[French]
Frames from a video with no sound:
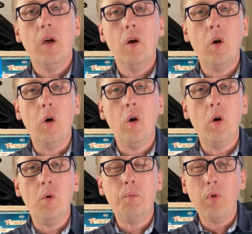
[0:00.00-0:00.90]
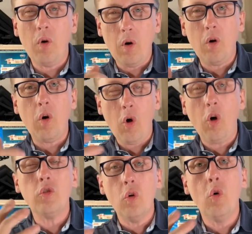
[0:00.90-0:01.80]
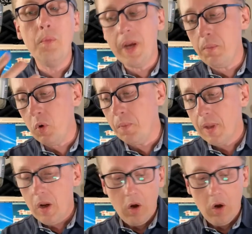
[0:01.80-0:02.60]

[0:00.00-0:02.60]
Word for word: Euh, pour euh, rendre l'eau bien bleue.